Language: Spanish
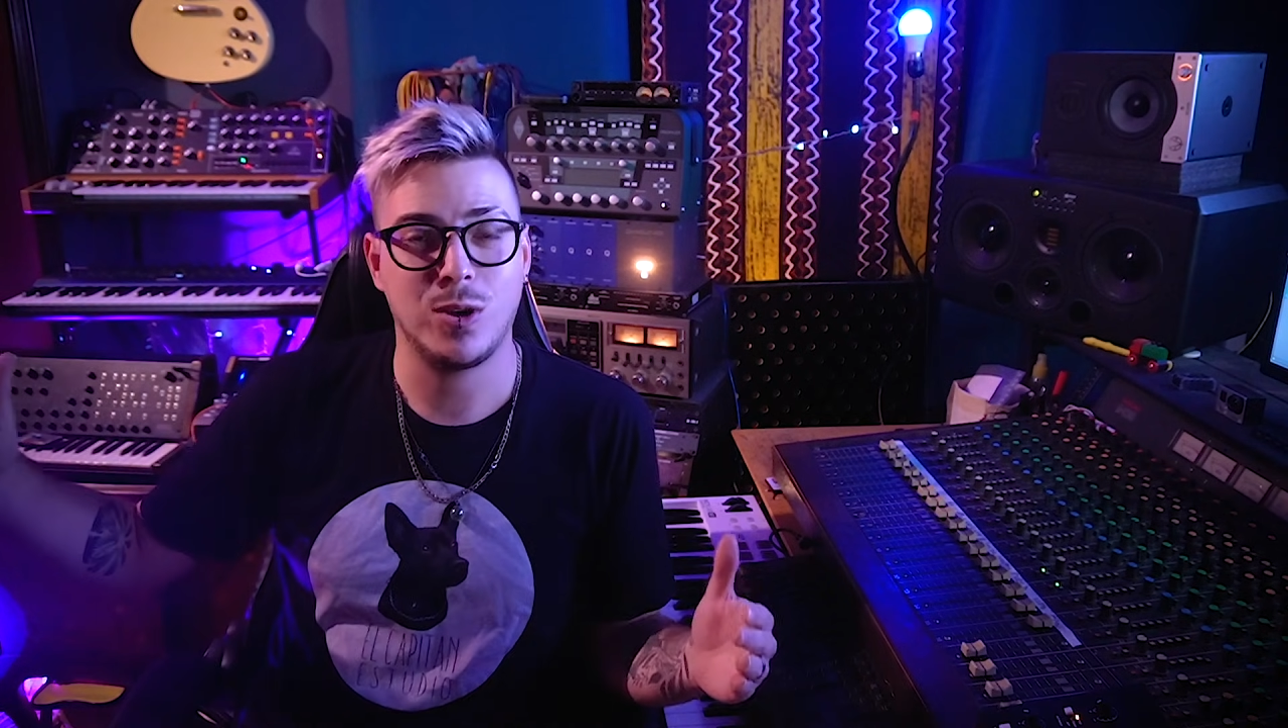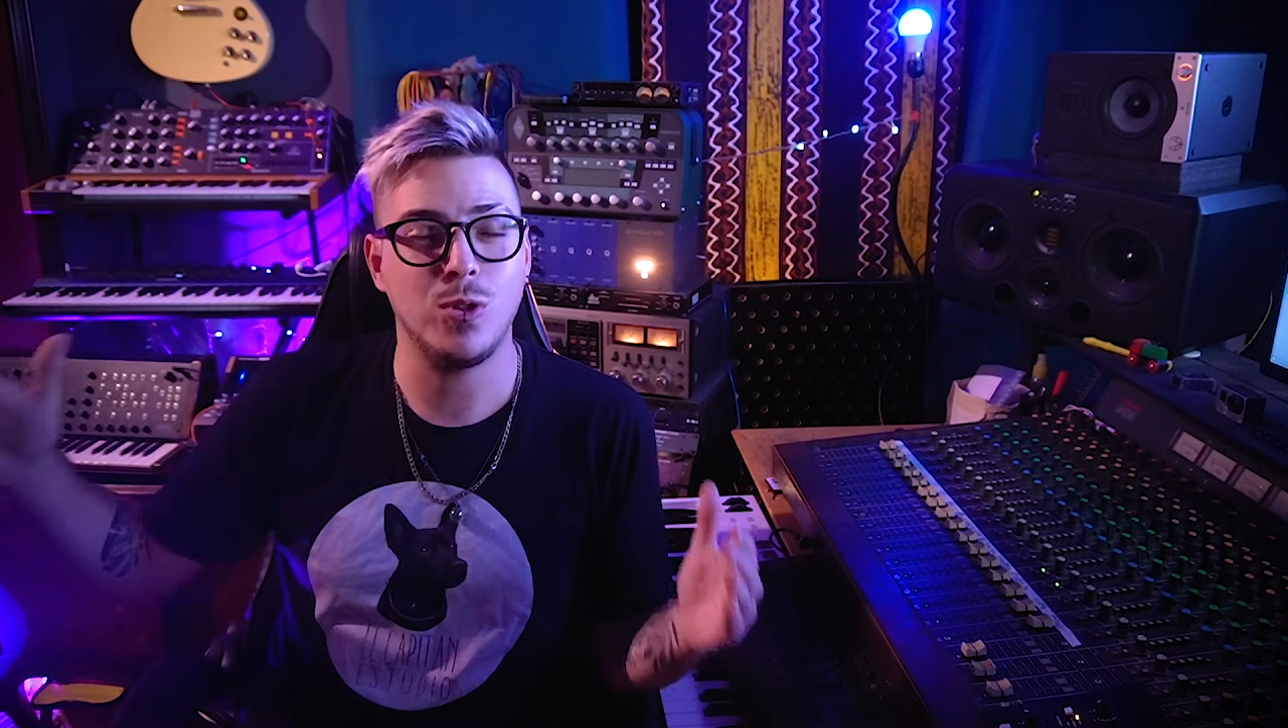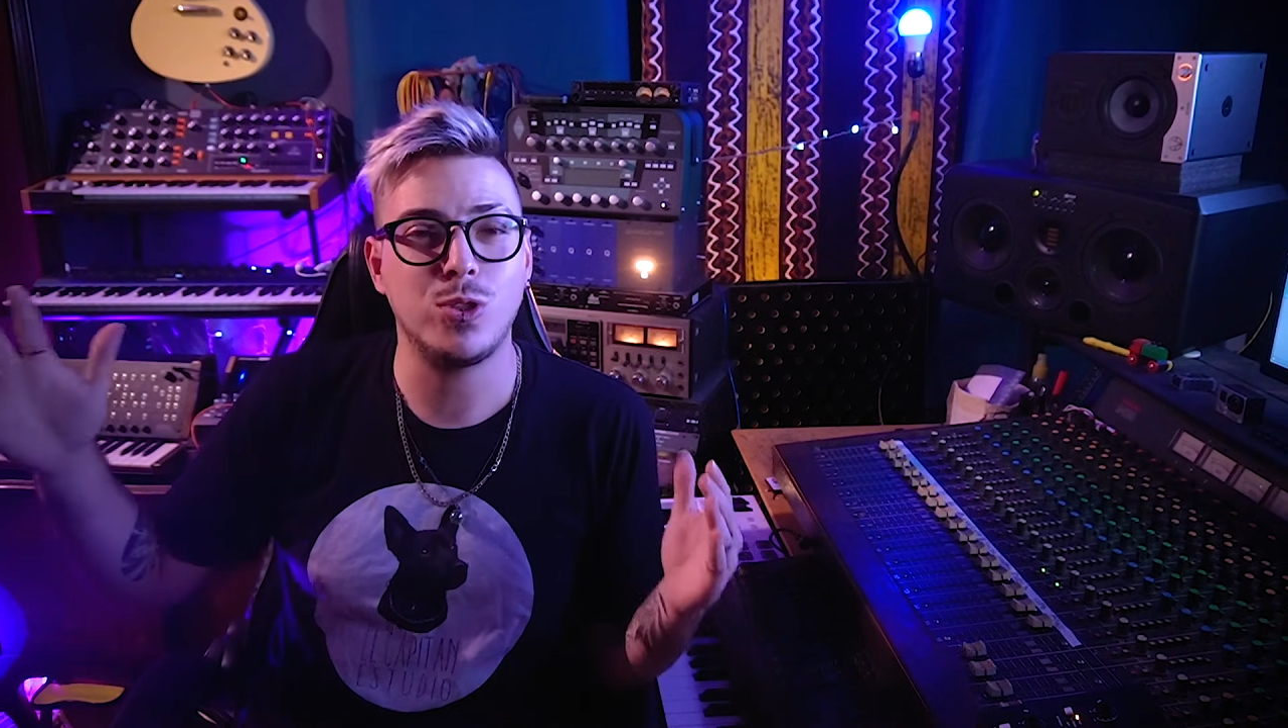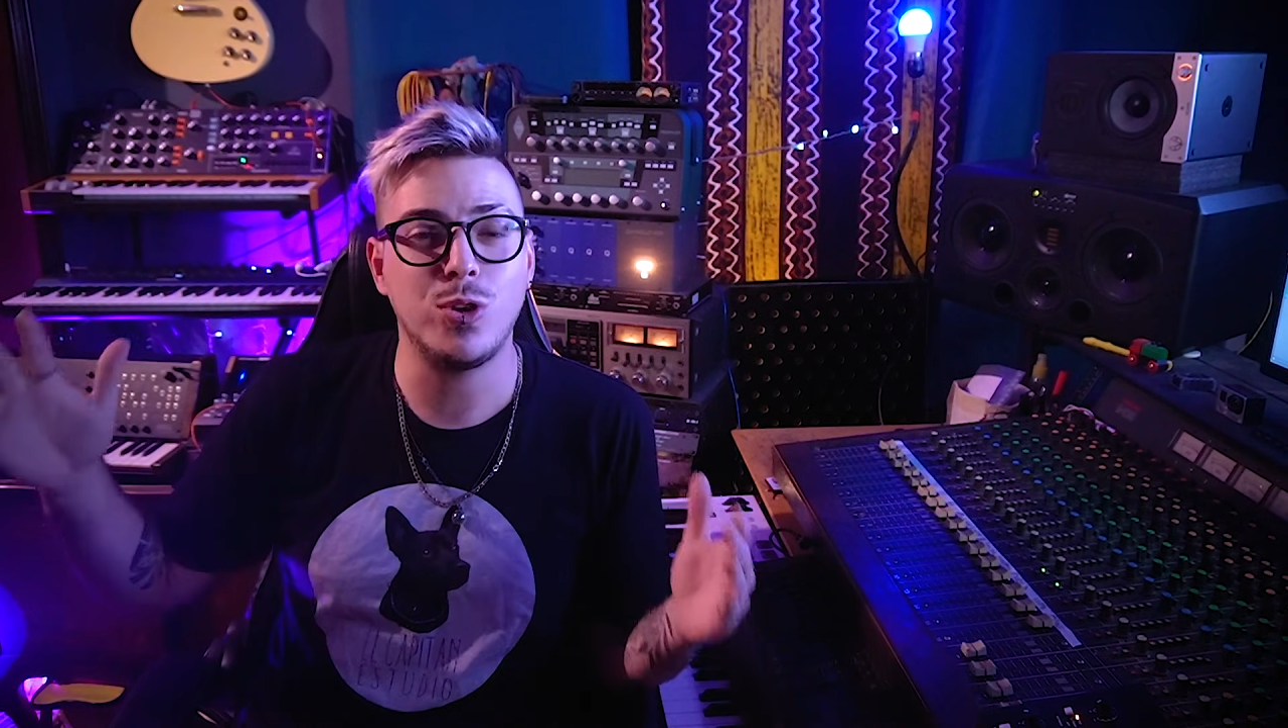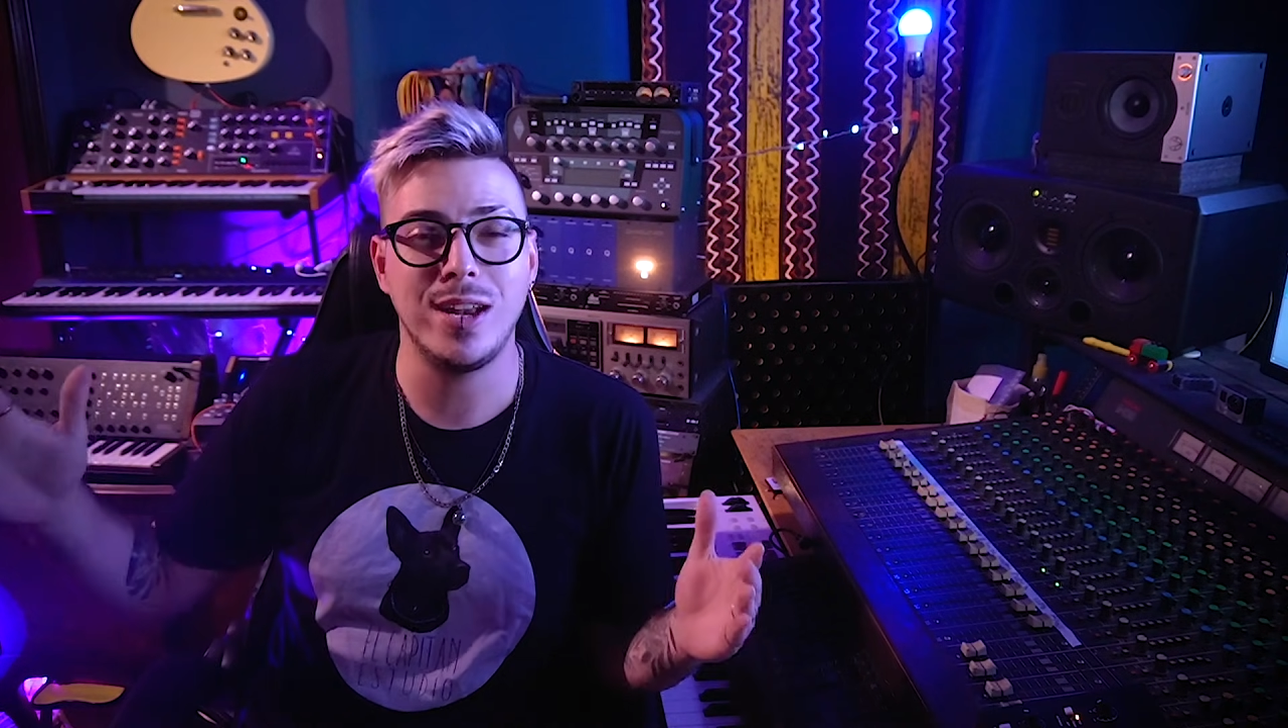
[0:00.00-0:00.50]

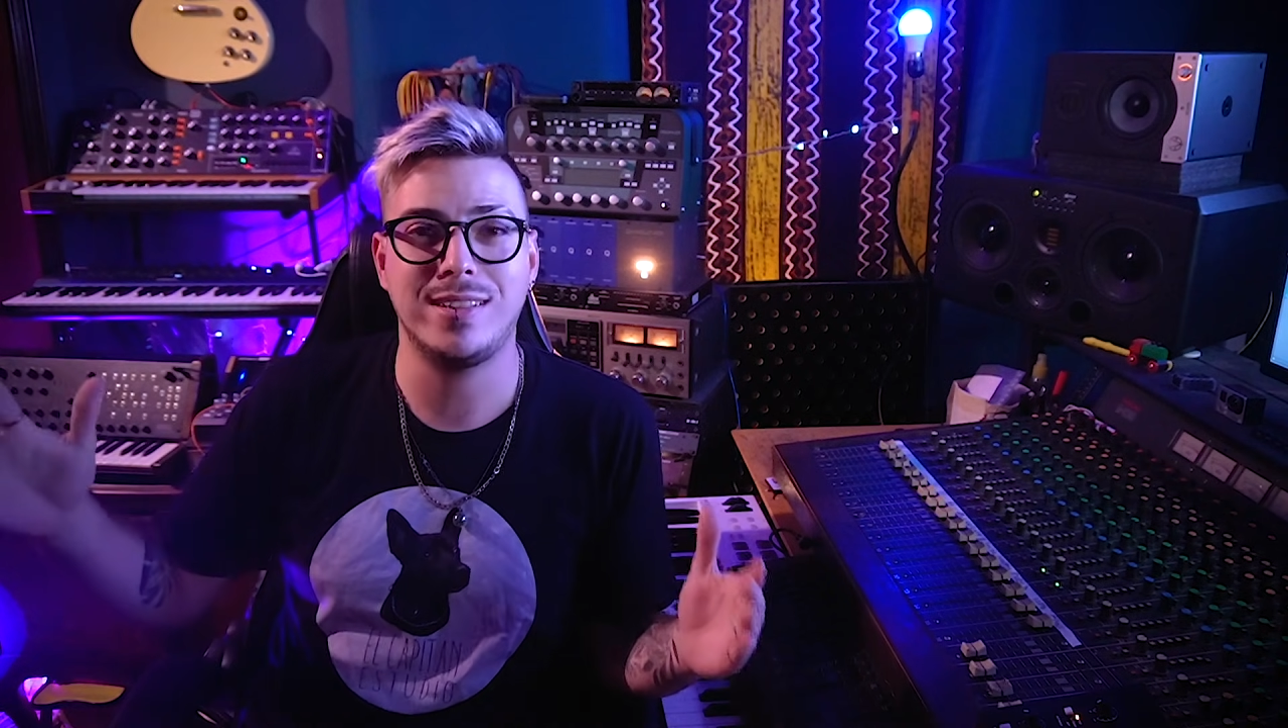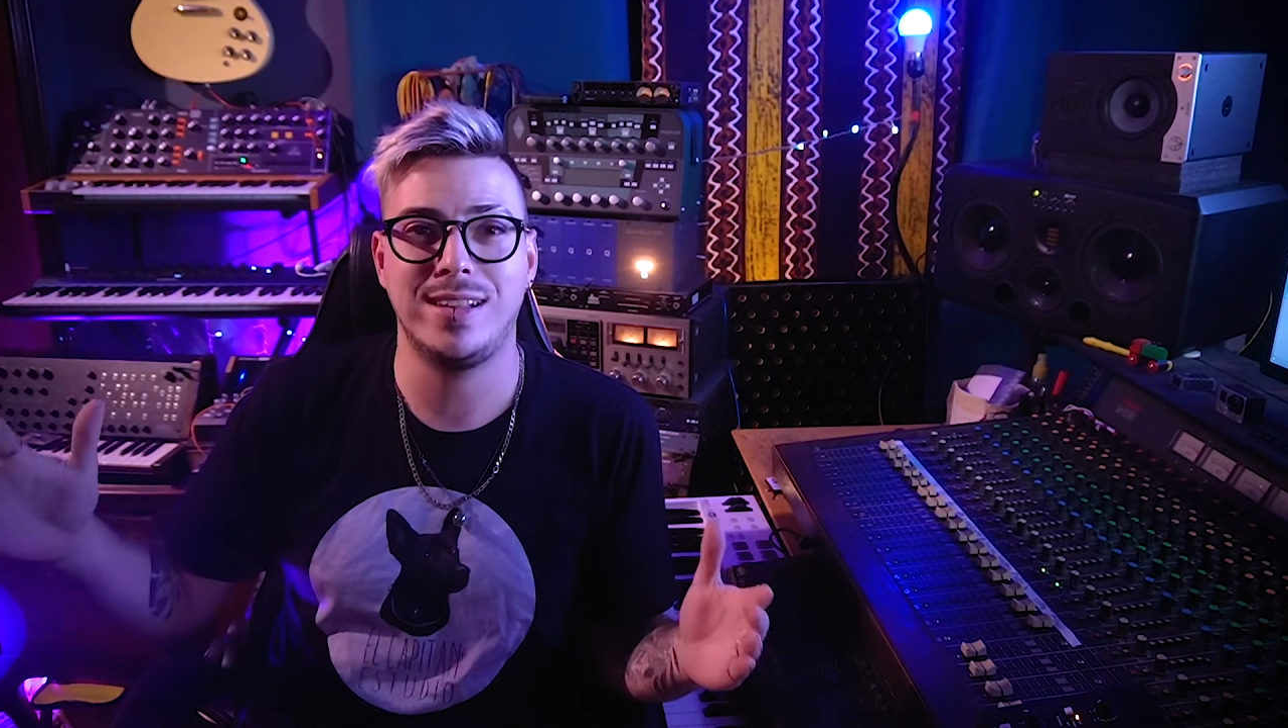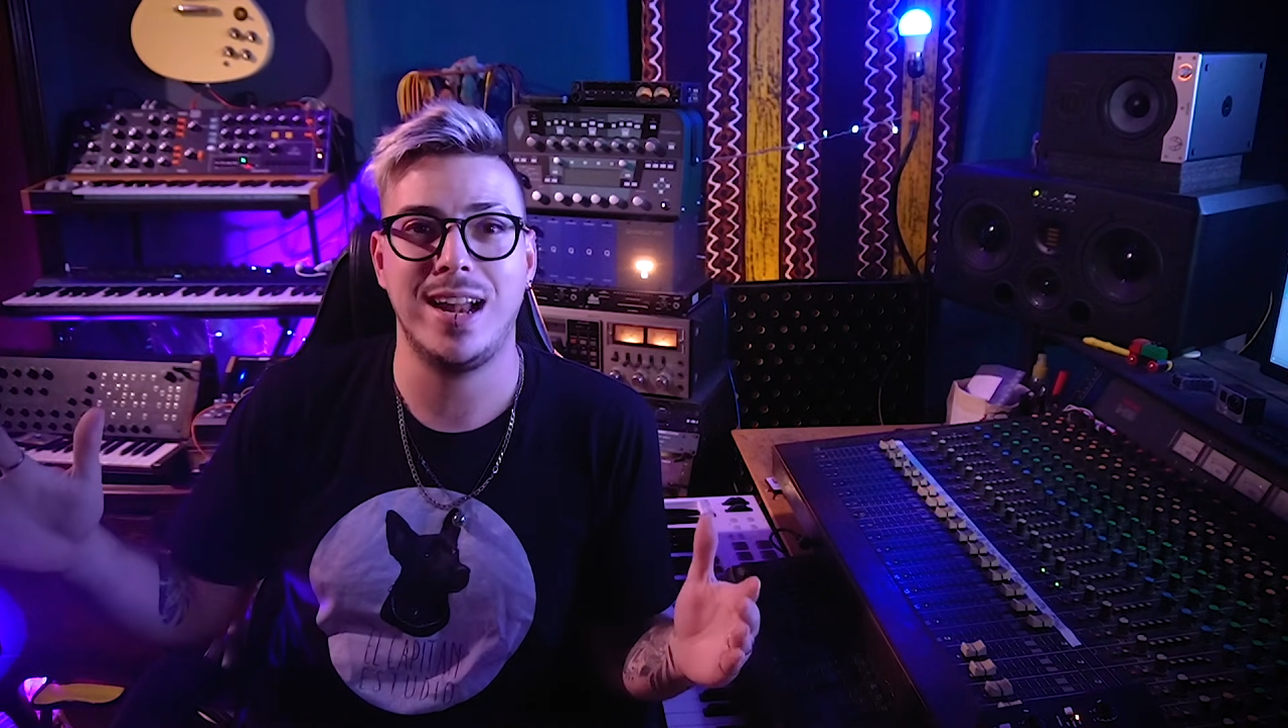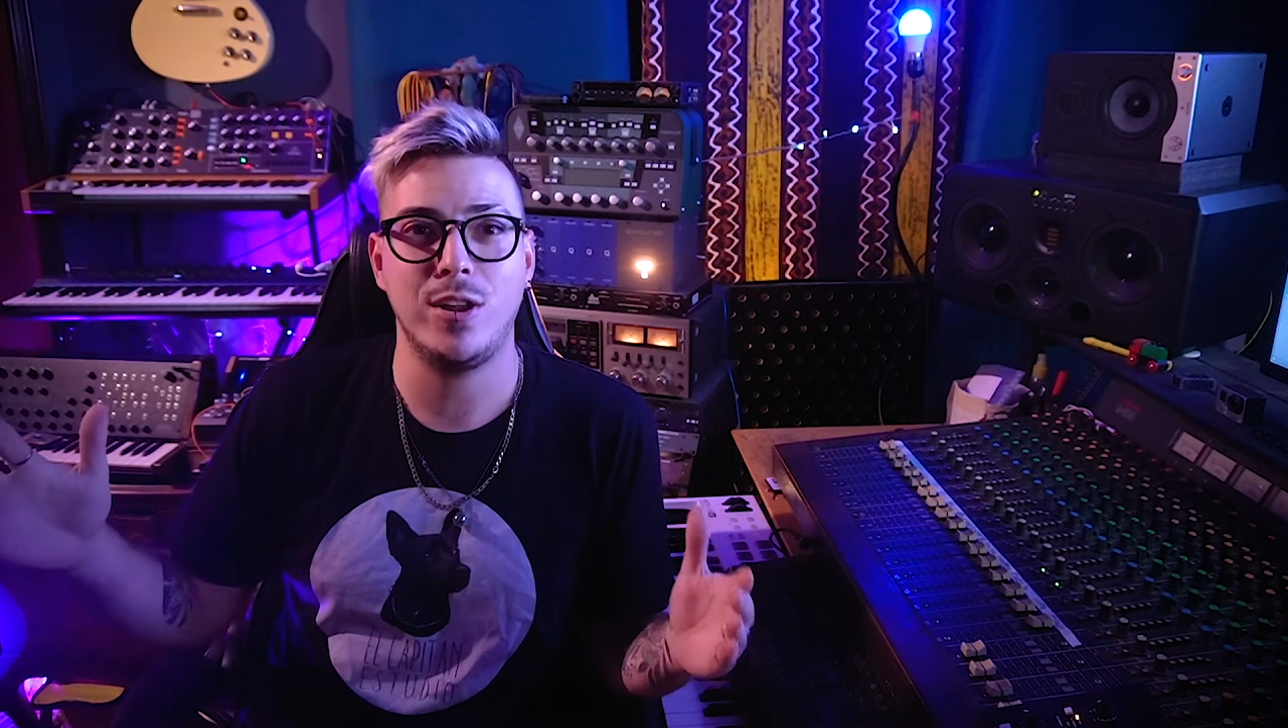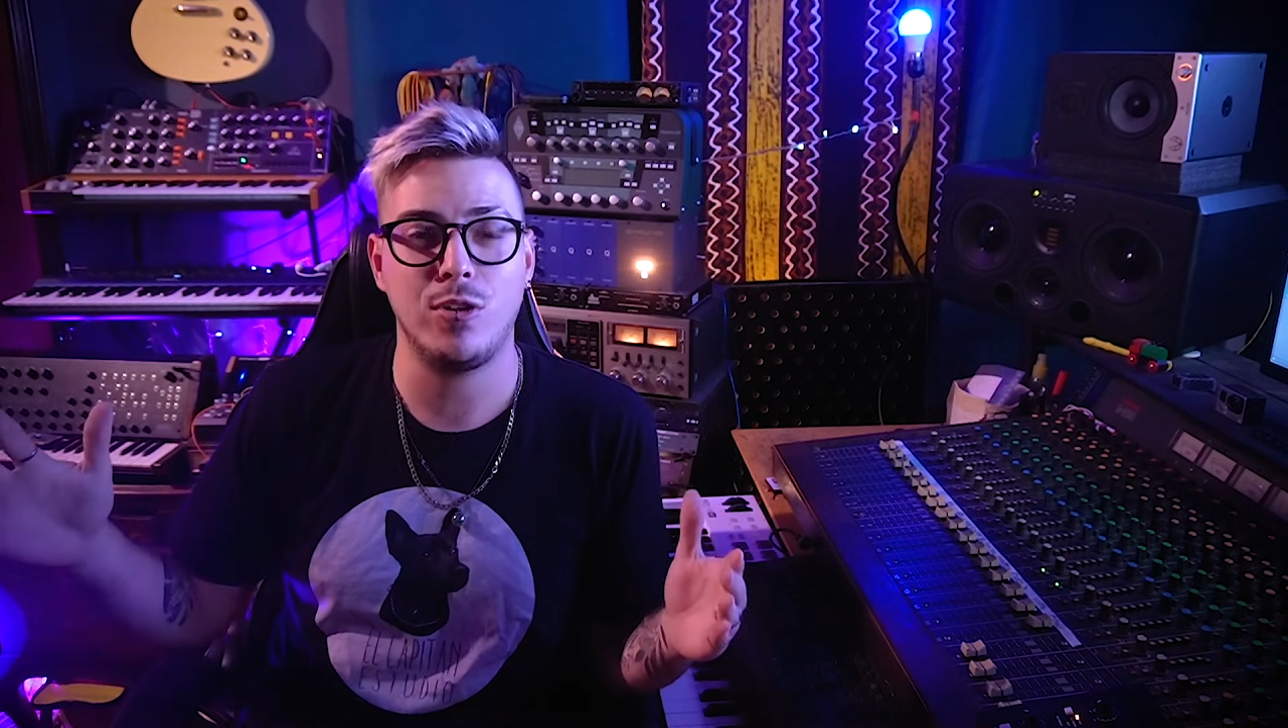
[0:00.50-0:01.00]
con todo el escenario